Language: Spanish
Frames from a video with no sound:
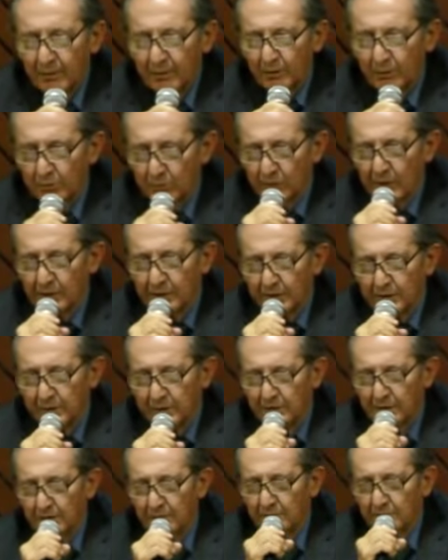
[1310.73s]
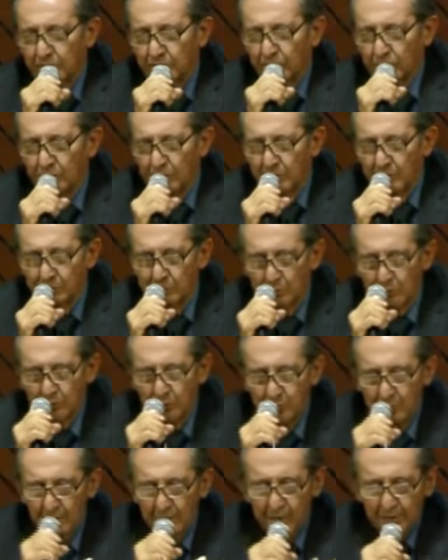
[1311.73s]
Como ya dije, es un
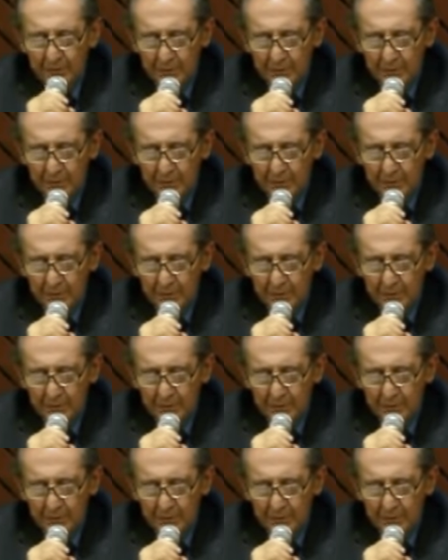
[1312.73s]
libro